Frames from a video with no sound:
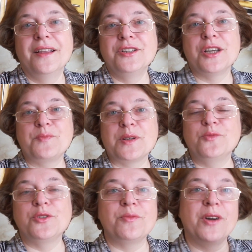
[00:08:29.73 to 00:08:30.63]
Сейчас
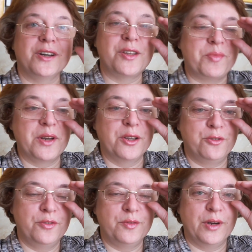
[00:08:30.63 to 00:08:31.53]
посмотрим, как она
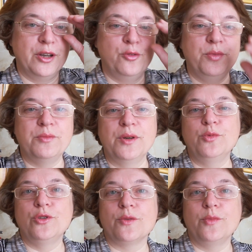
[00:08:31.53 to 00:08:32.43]
приготовит мои любимые
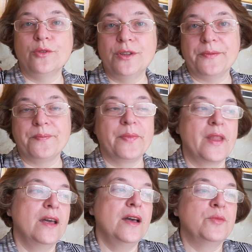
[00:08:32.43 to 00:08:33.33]
бутерброды,
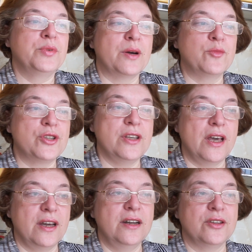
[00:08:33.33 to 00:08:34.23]
потому что
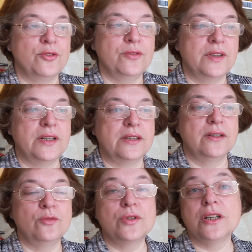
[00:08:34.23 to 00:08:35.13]
я их готовила
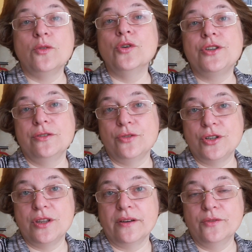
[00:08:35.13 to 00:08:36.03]
уже
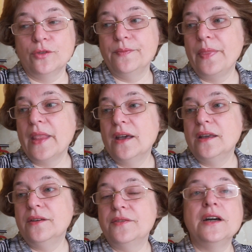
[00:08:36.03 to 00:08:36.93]
очень-очень давно
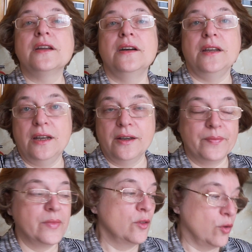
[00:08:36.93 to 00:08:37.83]
и в аэрогриле.
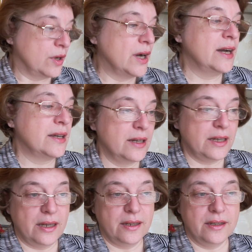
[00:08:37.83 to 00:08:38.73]
Но
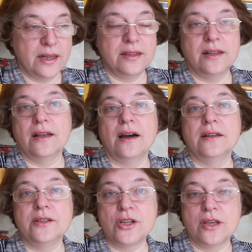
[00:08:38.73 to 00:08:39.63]
аэрогриль я отдала
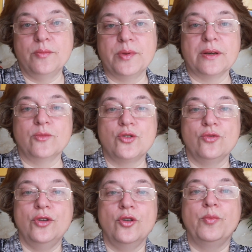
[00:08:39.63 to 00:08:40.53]
Алочке, потому
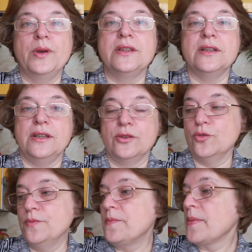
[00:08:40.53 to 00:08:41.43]
что у нее плиты
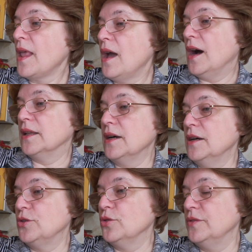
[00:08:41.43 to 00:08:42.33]
нету. Она
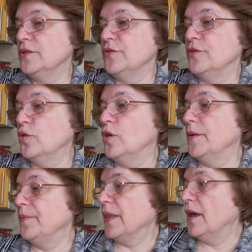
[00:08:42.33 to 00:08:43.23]
готовит в
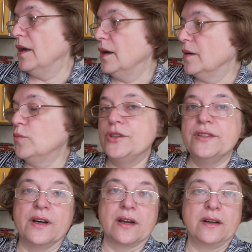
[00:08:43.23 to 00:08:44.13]
двух
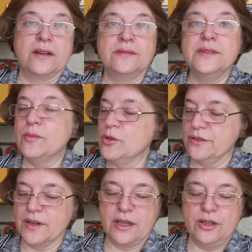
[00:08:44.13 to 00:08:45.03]
мультиварках. Я
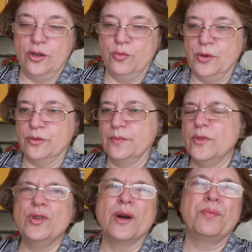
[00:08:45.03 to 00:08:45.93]
мультиварки не люблю.
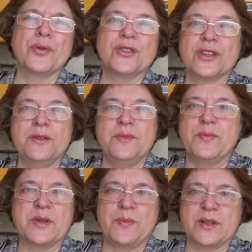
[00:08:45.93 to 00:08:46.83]
Ну, я просто к ним не
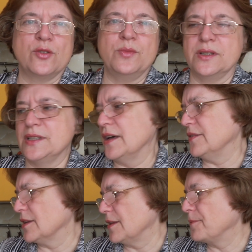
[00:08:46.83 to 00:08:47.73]
приспособилась,
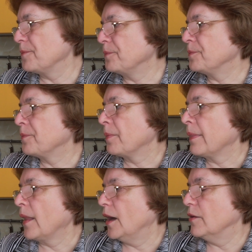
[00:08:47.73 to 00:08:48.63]
наверное.
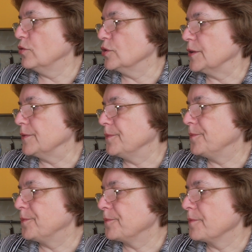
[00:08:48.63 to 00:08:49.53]
Вот.
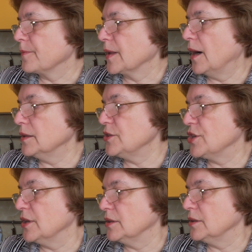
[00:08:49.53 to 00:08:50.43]

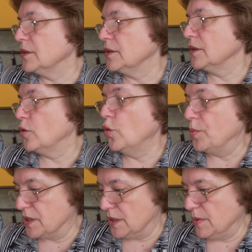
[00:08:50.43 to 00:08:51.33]
Алочка э,
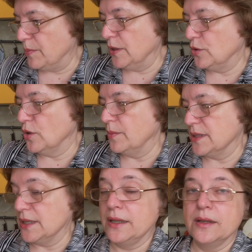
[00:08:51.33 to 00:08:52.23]
купит себе плиту
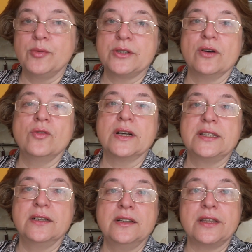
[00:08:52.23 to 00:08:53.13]
обязательно после того, как
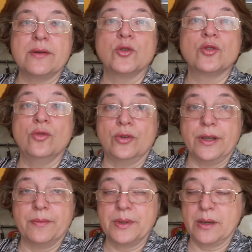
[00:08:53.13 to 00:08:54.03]
сделает ремонт
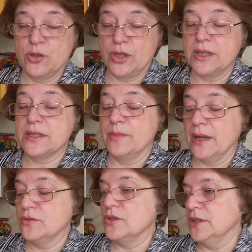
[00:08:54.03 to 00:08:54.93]
кухни, потому что они
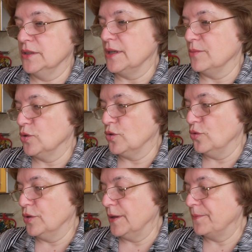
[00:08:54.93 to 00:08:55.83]
собираются делать ремонт
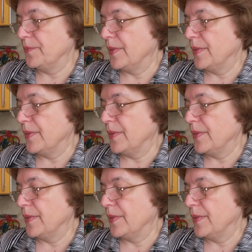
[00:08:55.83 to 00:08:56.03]
кухни.